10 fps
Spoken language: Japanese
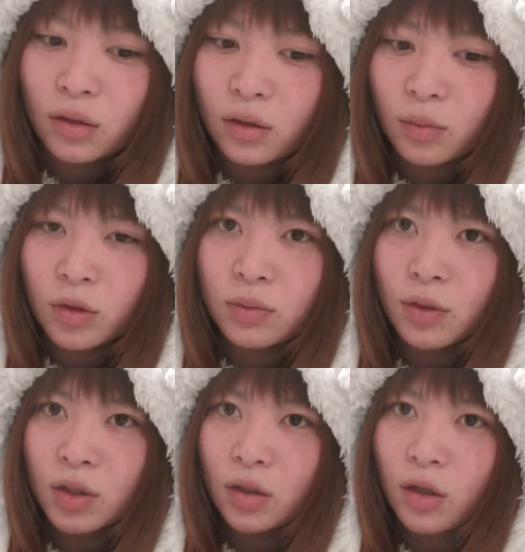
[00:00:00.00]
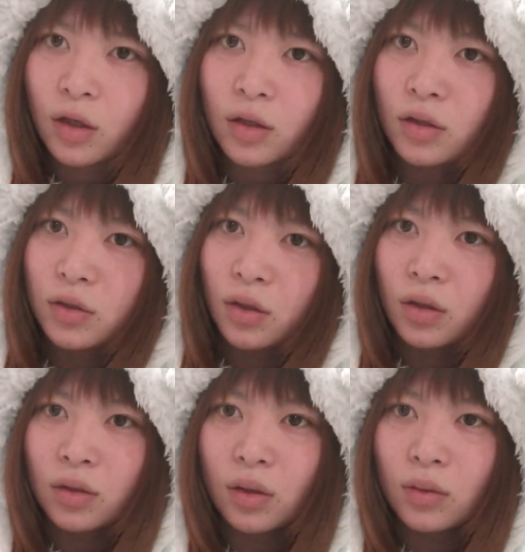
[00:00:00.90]
で、まあ、椿ちゃんが発見さ
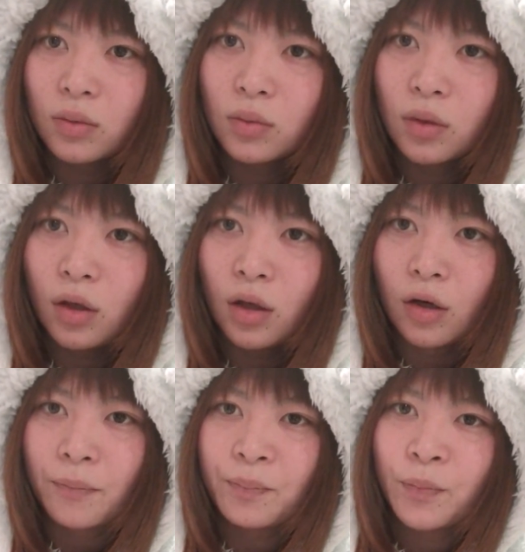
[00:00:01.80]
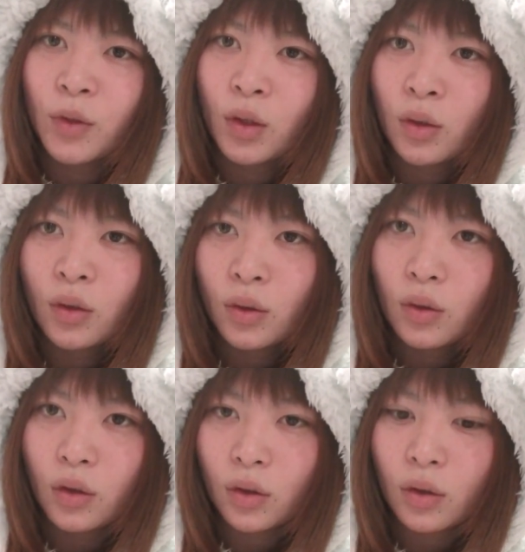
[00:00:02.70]
れたのが、
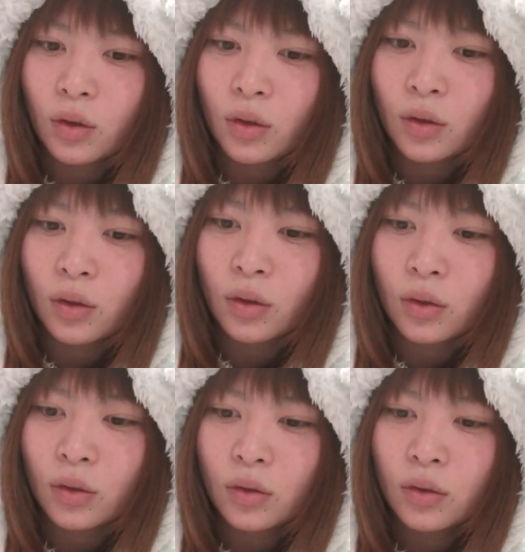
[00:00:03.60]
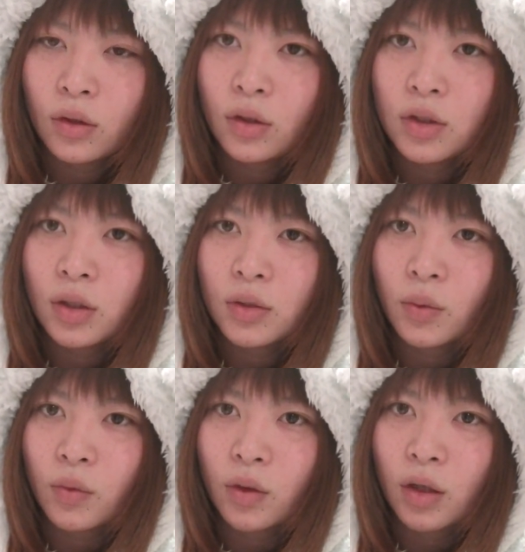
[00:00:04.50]
えー、1月
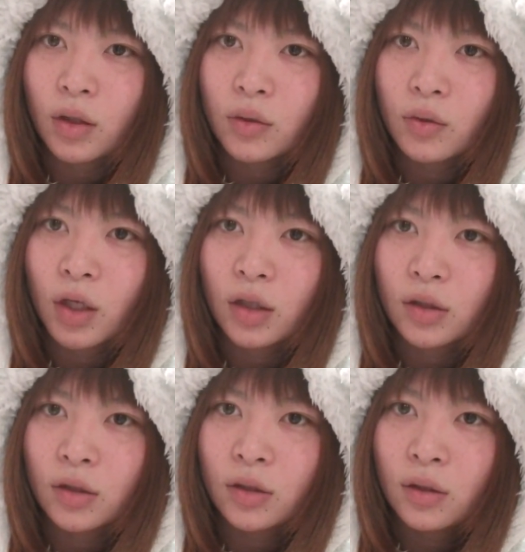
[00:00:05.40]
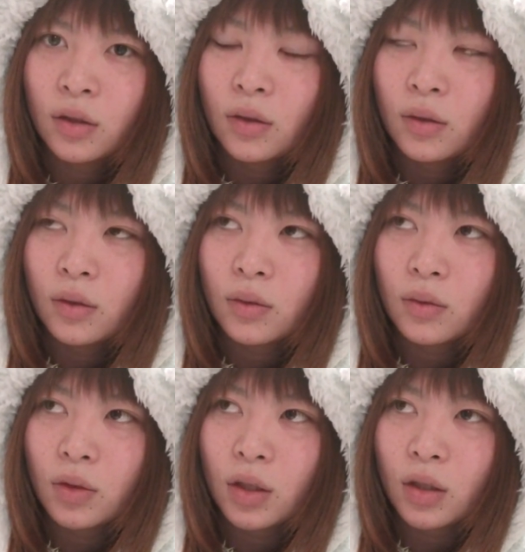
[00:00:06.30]
9日去年
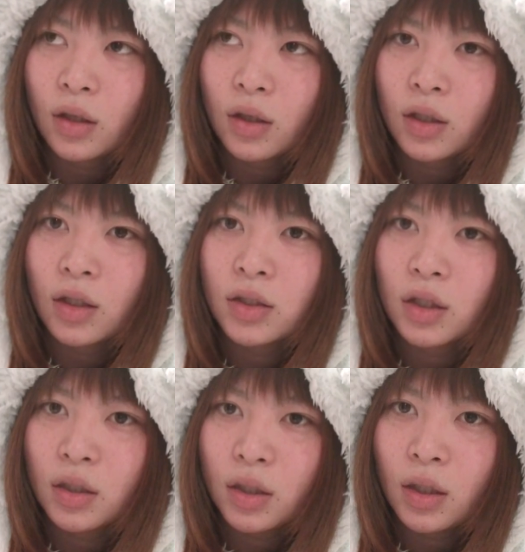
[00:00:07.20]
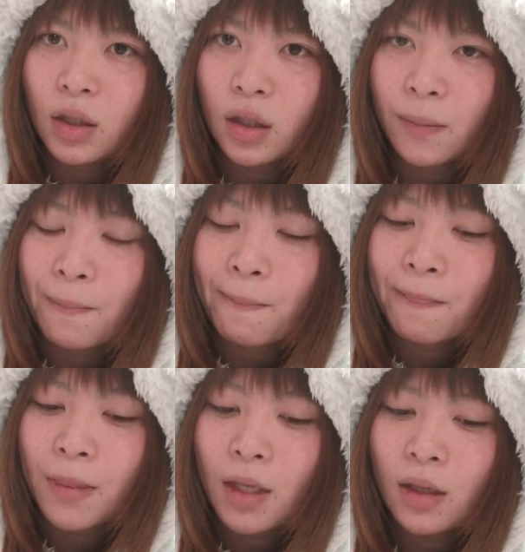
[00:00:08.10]
去年発見されて
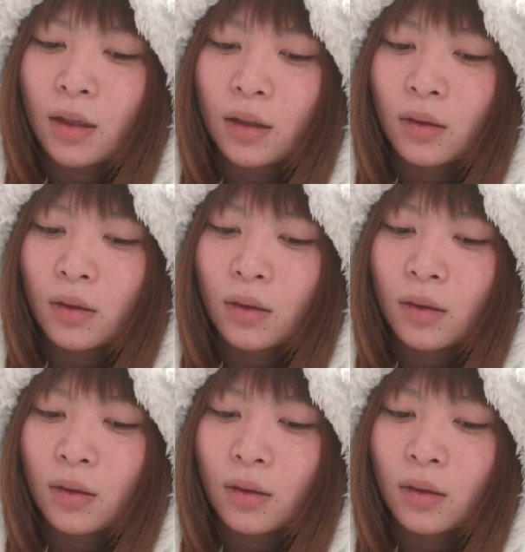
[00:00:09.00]
で